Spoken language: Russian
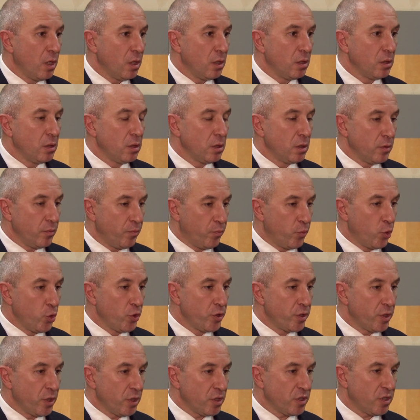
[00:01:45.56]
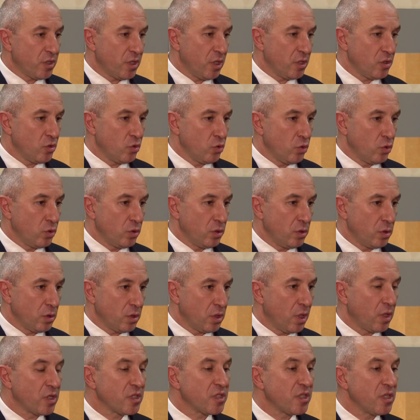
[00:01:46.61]
э, путь сразу,
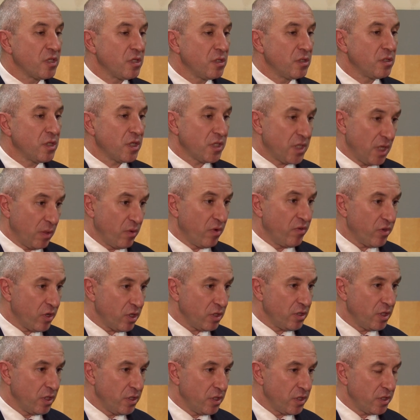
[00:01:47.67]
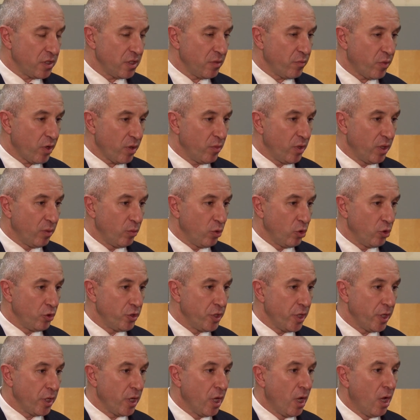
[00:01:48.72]
как говорится, на самый верх донести проблемы
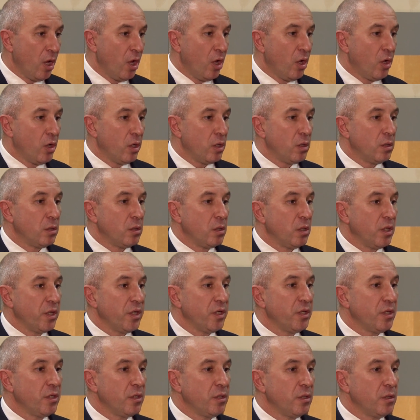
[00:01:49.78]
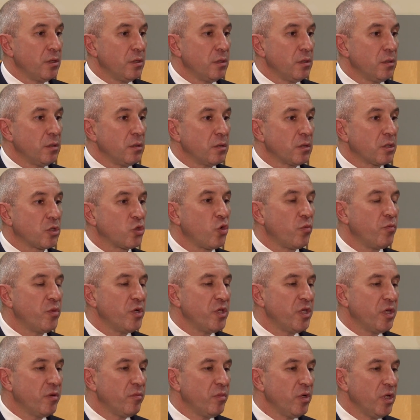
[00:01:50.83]
людей. Э, и
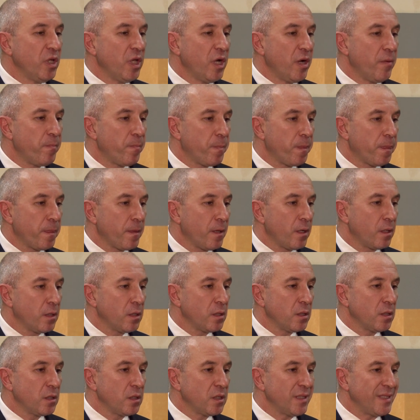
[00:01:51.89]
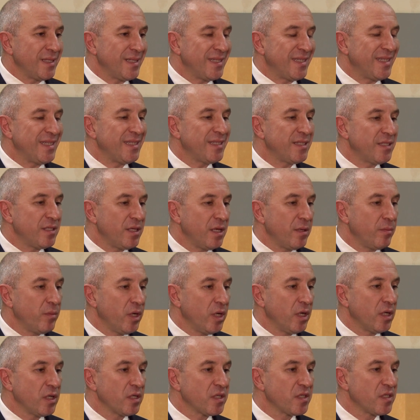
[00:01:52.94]
чтобы не было
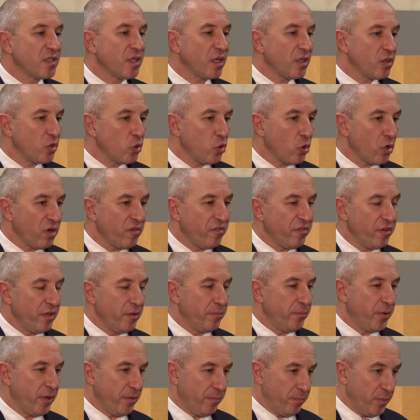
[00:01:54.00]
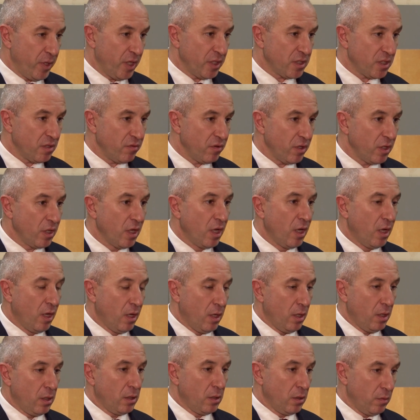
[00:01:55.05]
системы заторов и препятствий
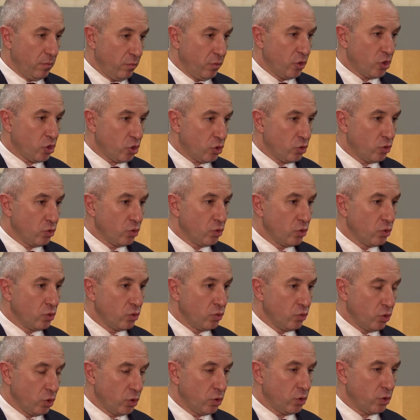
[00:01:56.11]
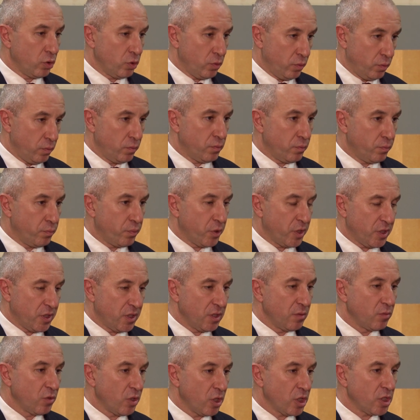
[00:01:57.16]
э, между вот,
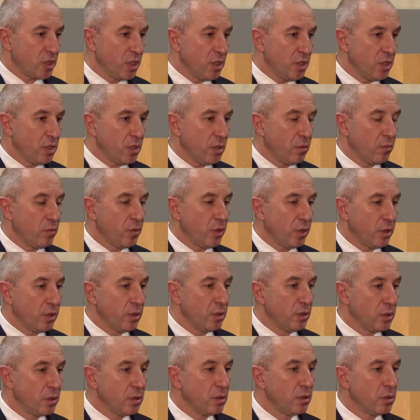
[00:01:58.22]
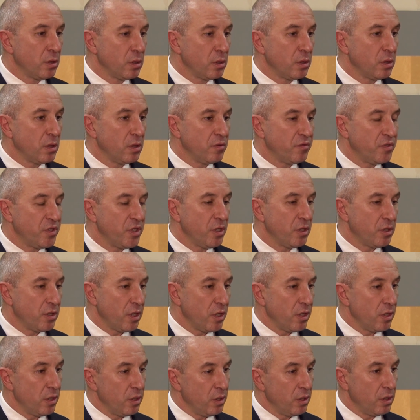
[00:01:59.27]
простым гражданином и э, всей
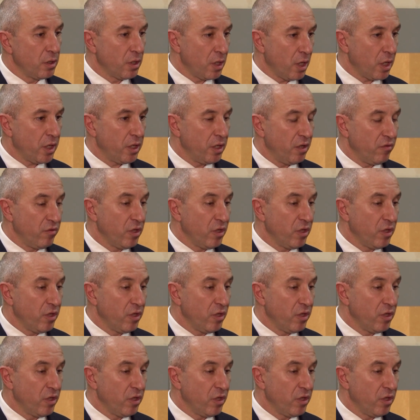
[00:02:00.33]
этой иерархии